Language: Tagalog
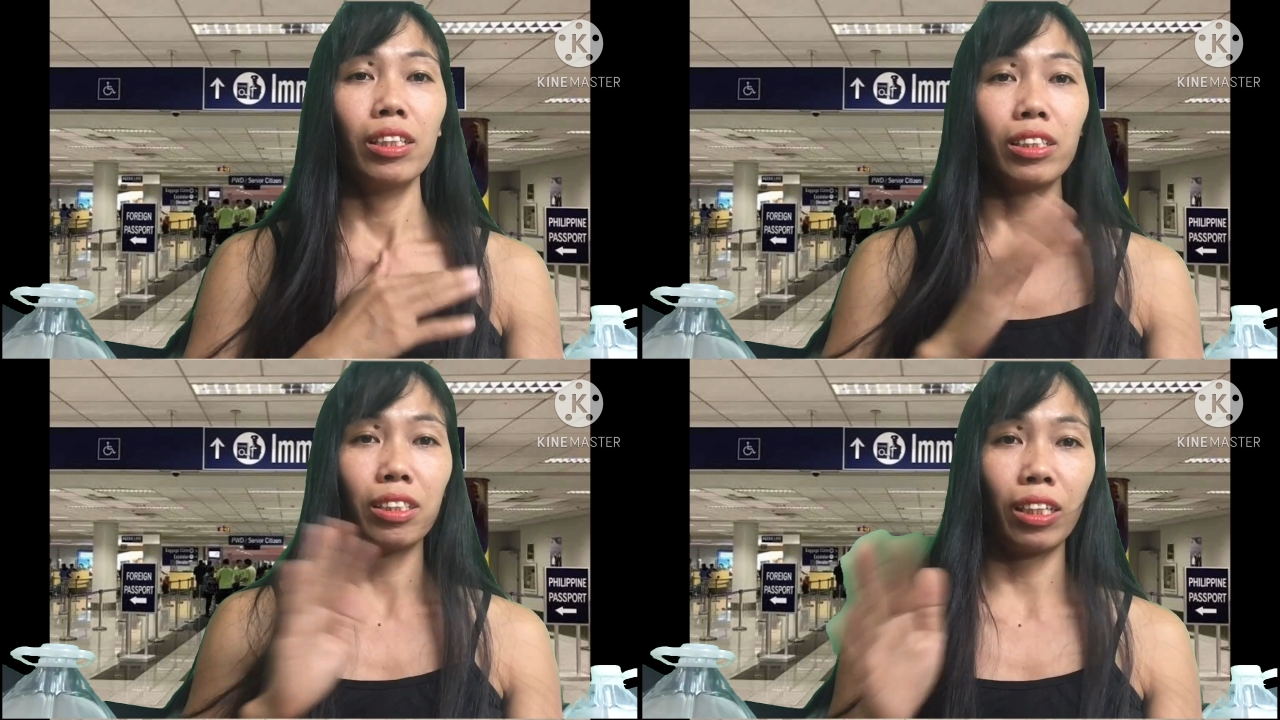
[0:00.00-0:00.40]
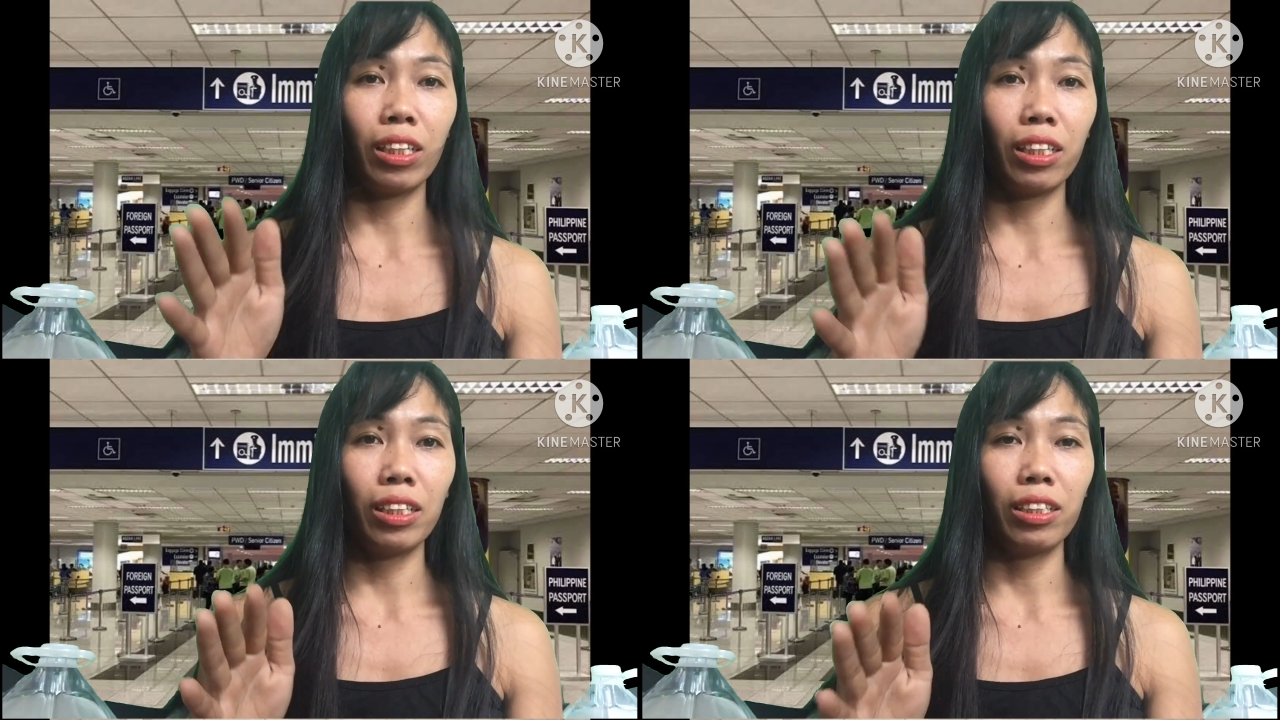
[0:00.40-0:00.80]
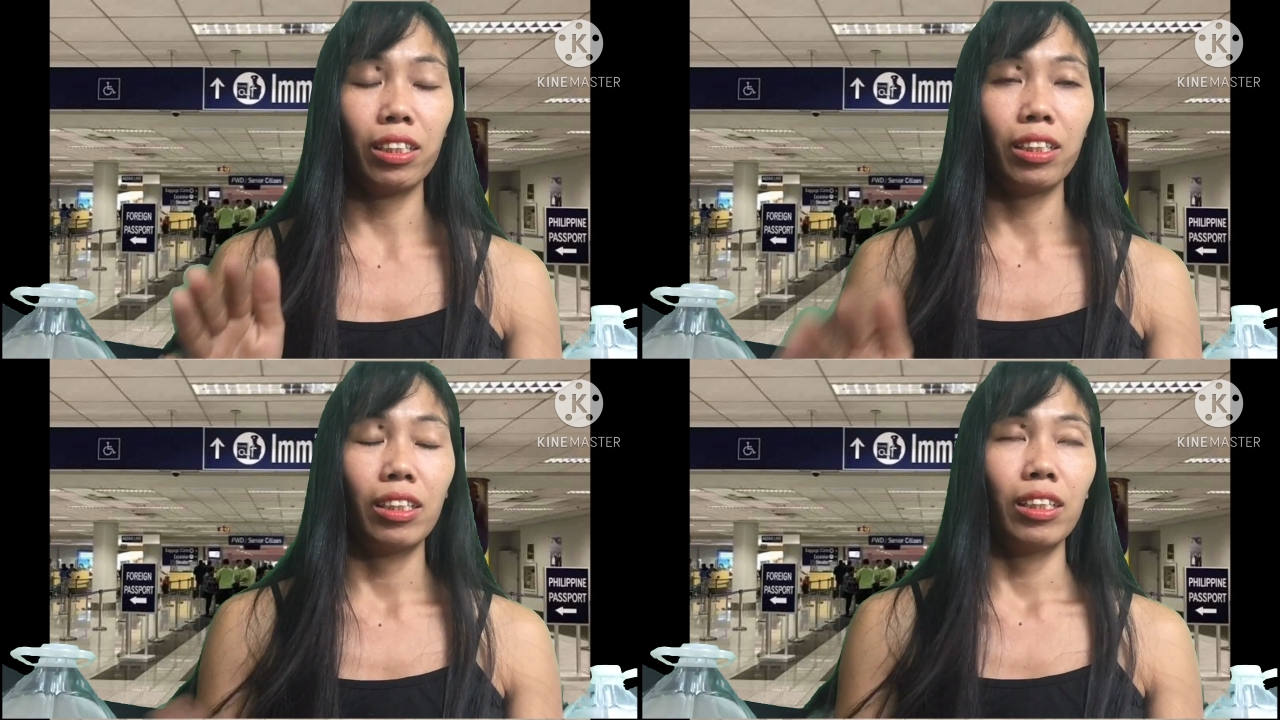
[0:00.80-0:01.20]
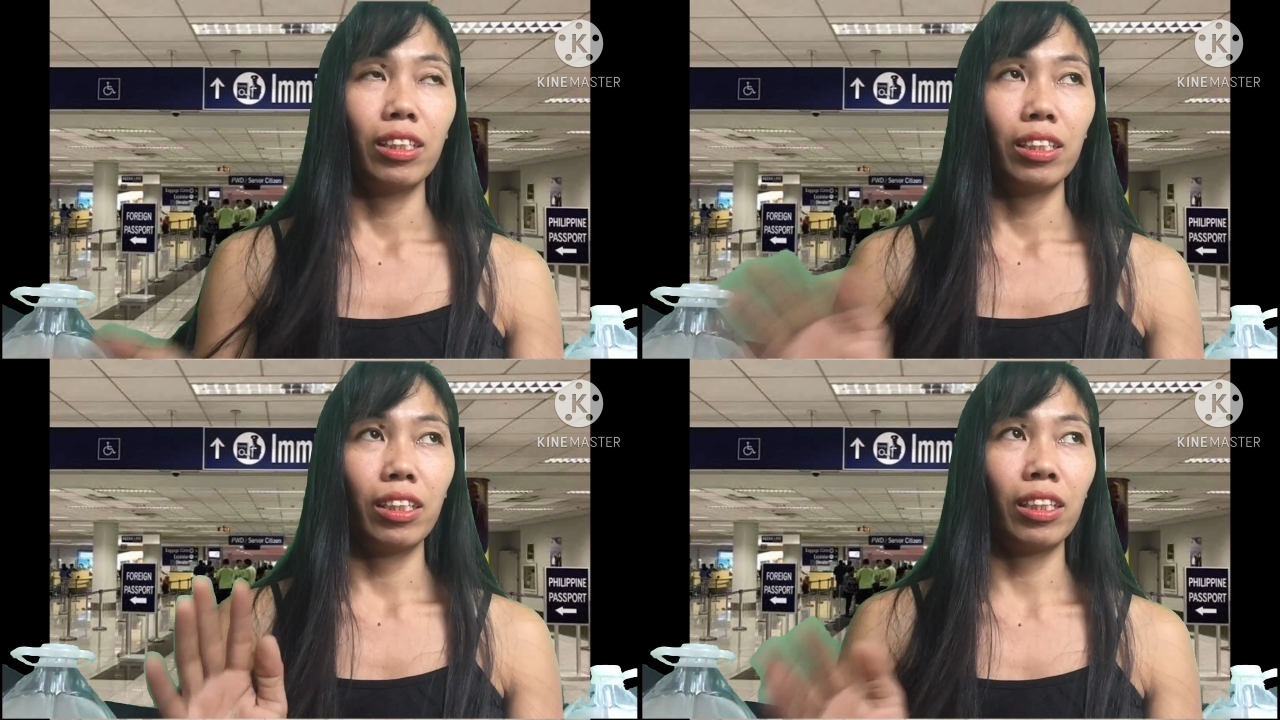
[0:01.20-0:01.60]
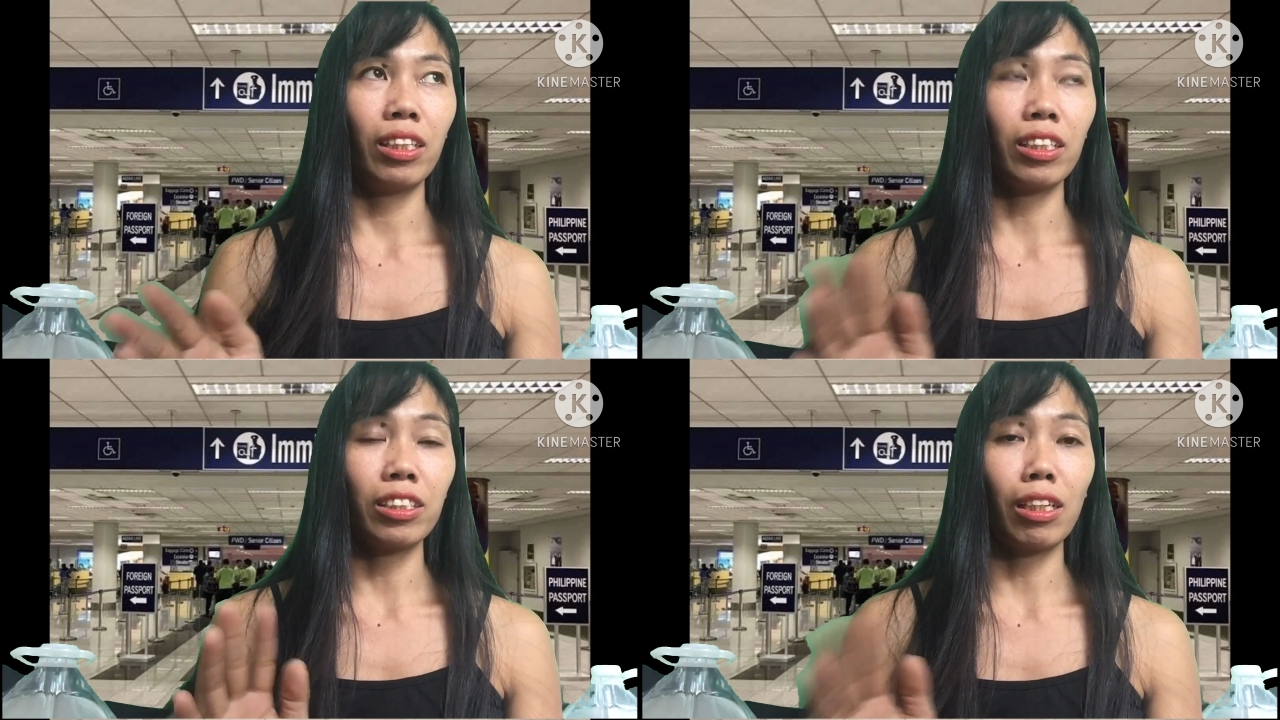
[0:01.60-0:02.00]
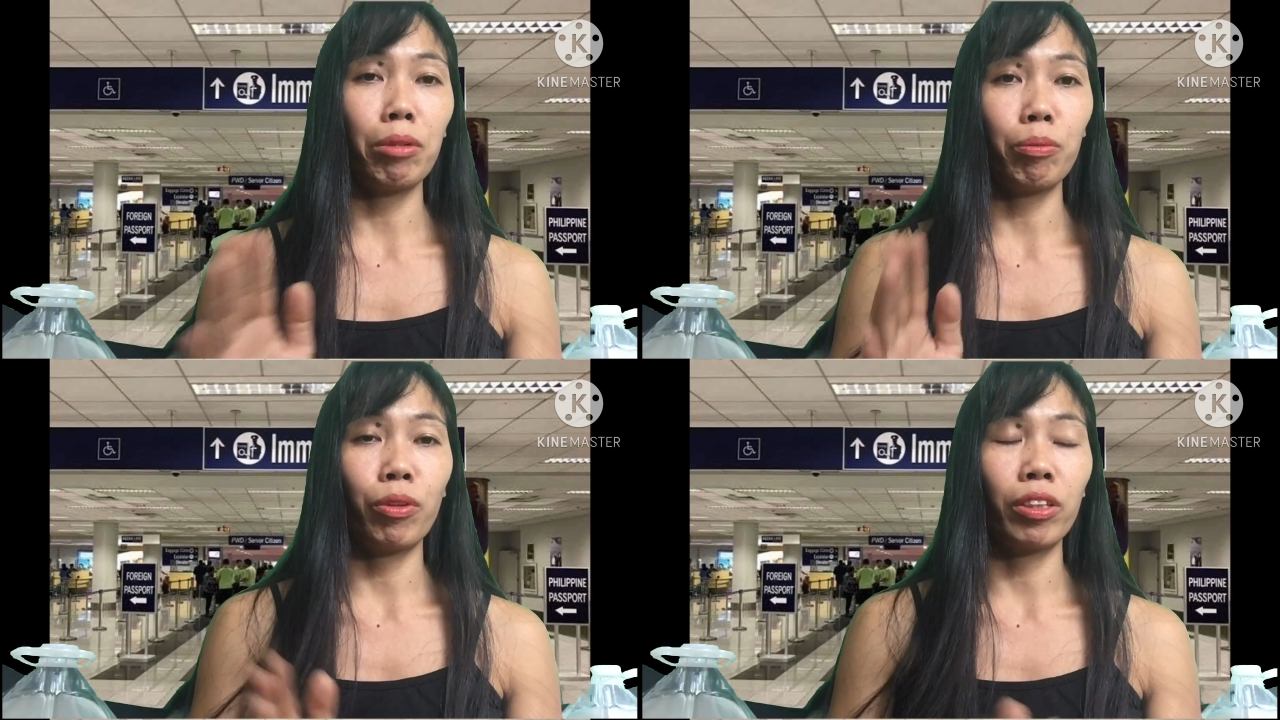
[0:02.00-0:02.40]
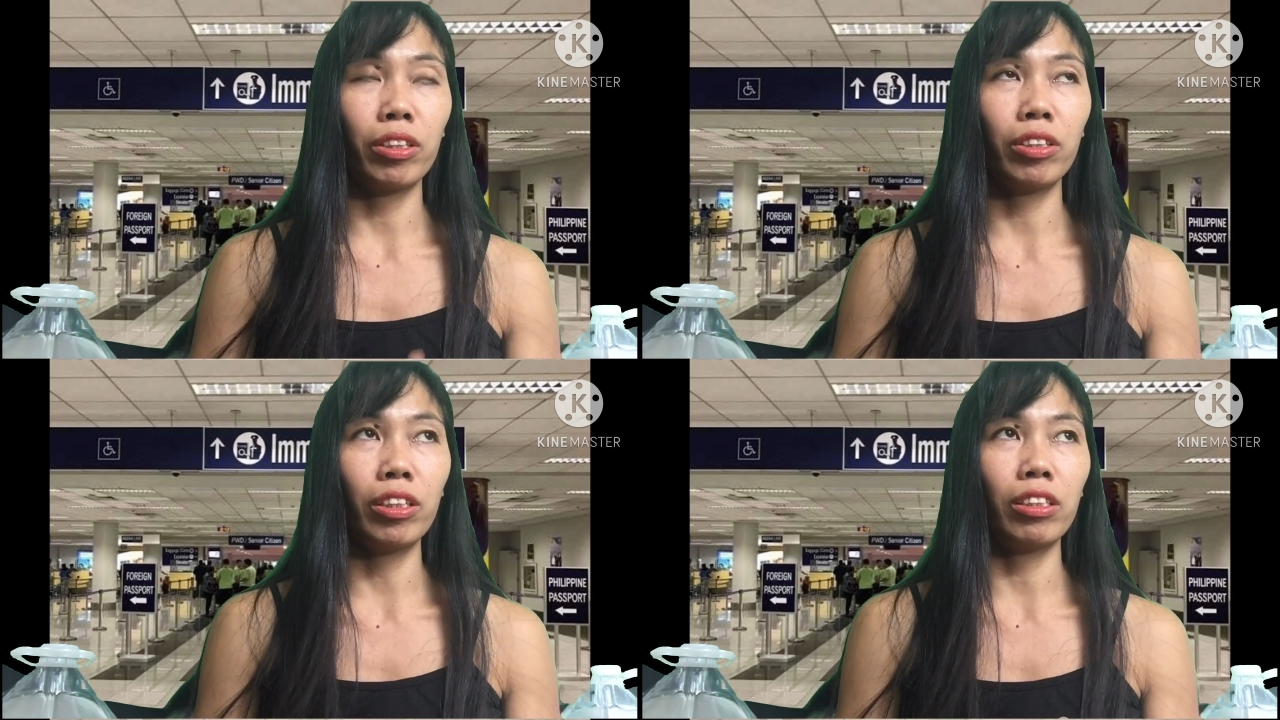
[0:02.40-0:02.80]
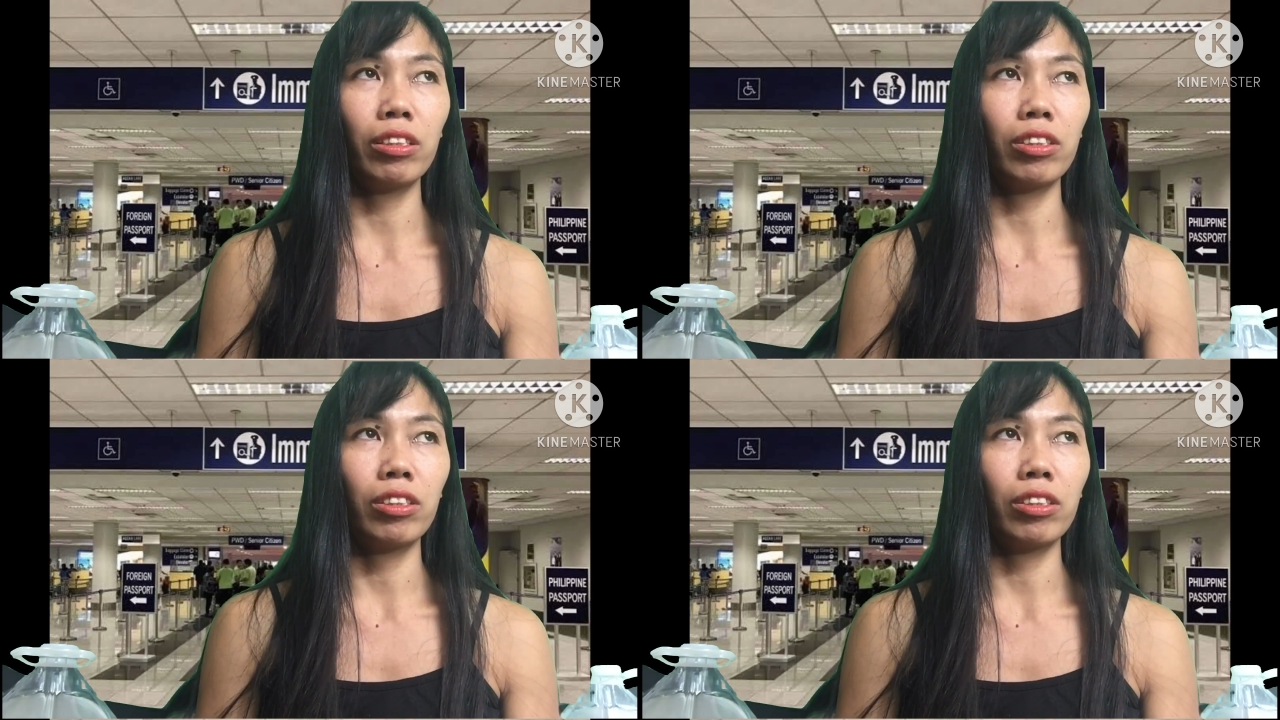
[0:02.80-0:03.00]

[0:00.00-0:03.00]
sa uh, kasamang foreigner.